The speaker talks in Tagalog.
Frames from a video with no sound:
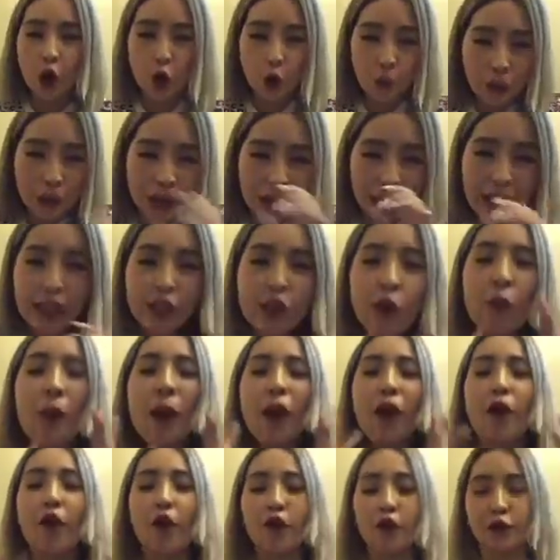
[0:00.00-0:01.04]
Umiinom
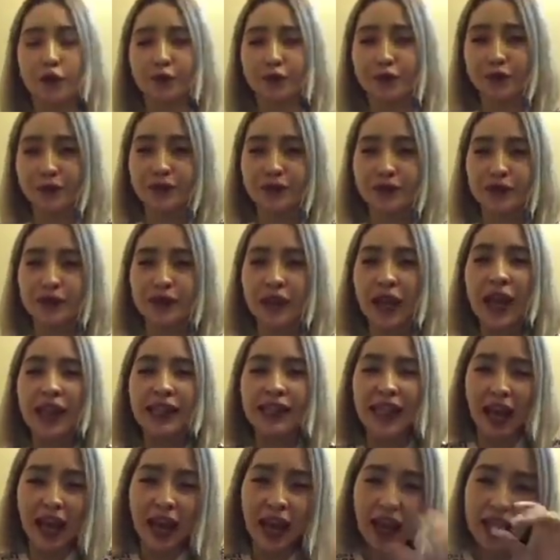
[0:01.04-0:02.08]
ako.
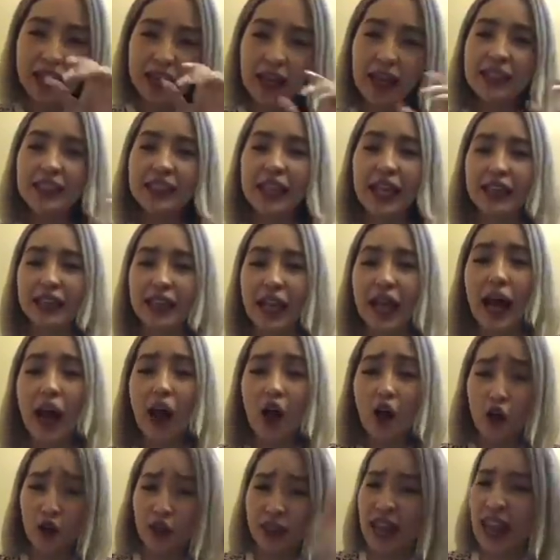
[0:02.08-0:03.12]
Nakailang shot lang
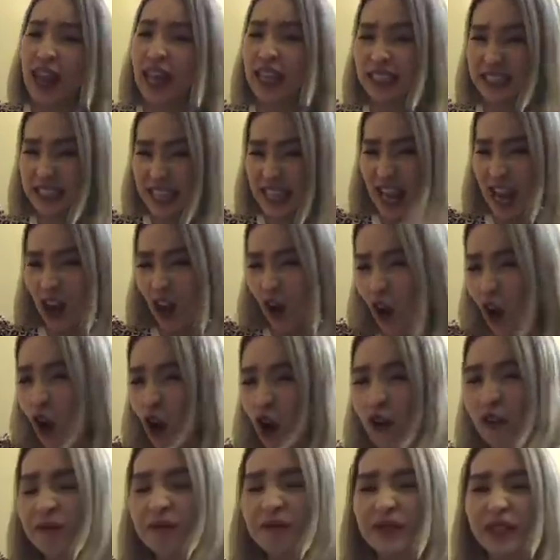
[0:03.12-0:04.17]
ako, nalasing
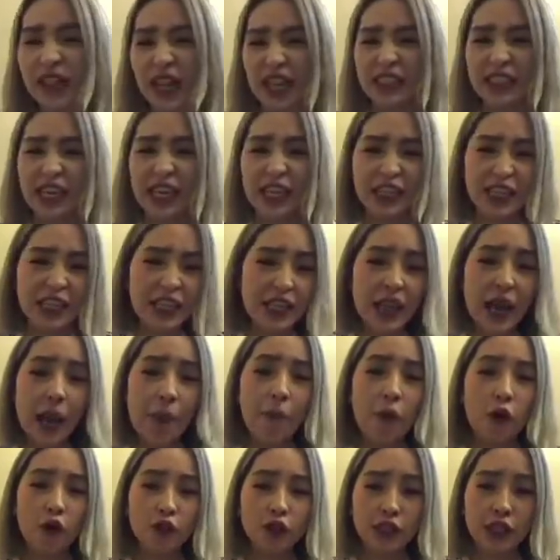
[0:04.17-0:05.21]
ako. Kasi hindi
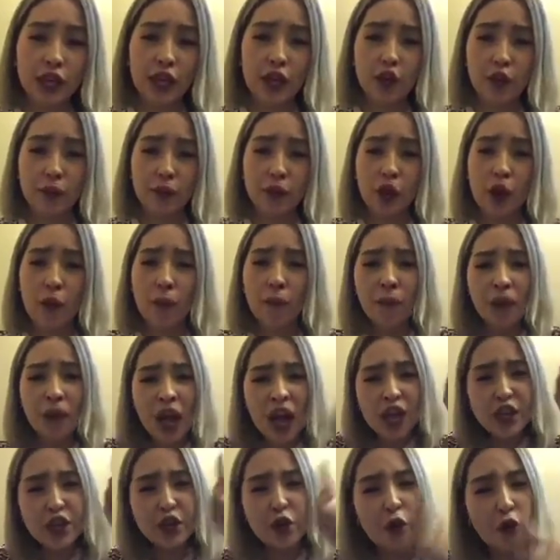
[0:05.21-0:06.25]
nga po ako sanay uminom.
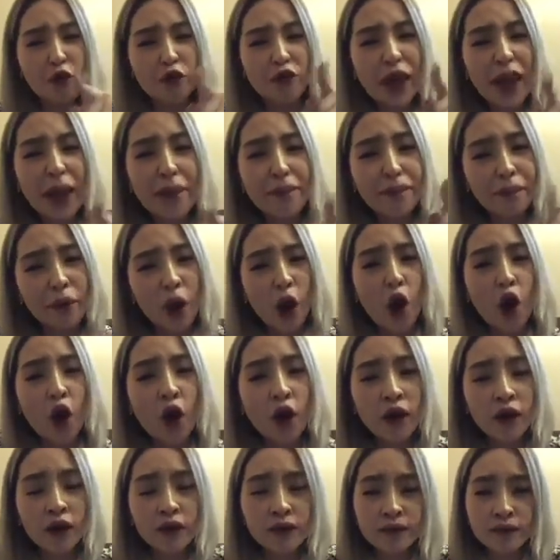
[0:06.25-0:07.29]
Yung bait mo,
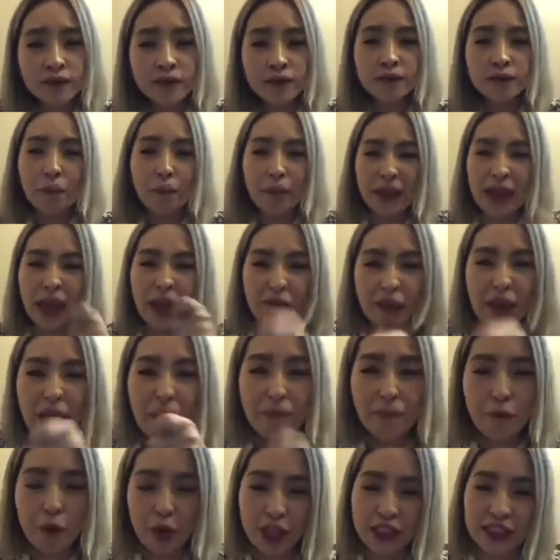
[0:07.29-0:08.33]

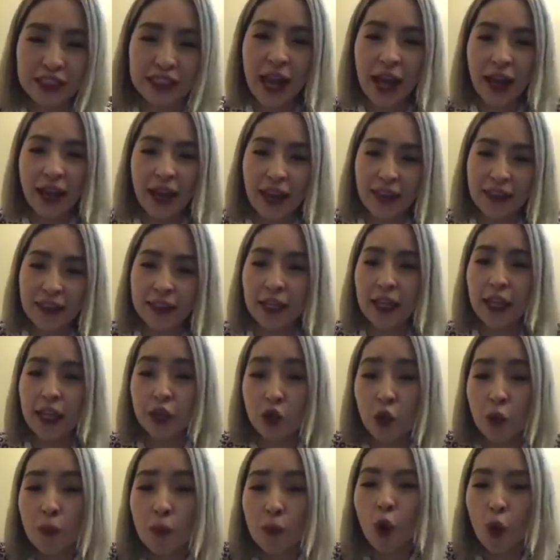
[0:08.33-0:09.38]
pinabait mo yan sa akin.
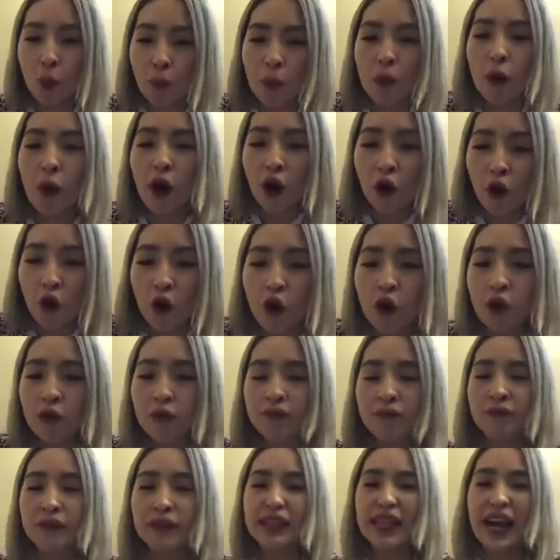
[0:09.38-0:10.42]
Inubo-ubo ako.
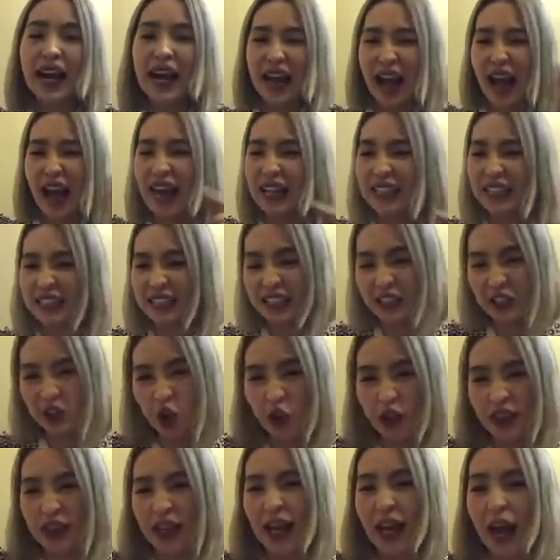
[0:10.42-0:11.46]
Nagalit si
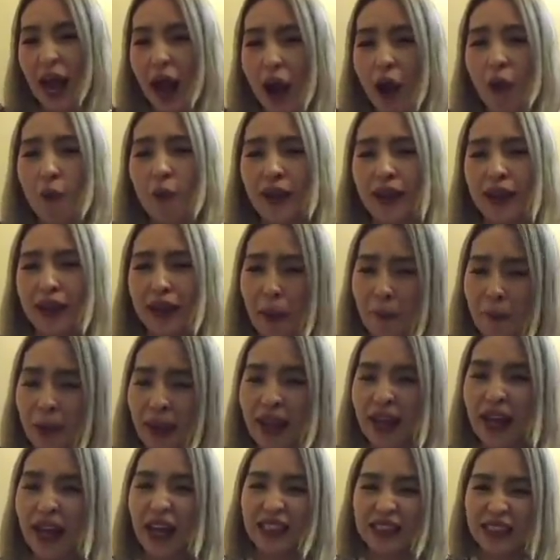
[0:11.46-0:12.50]
John, nag-away
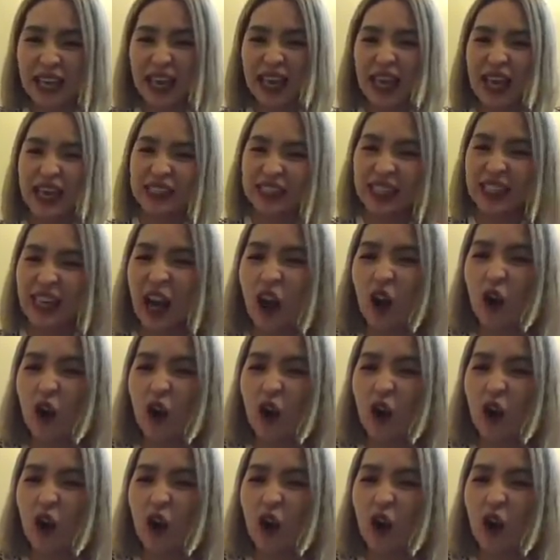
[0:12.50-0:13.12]
kami kasi lasing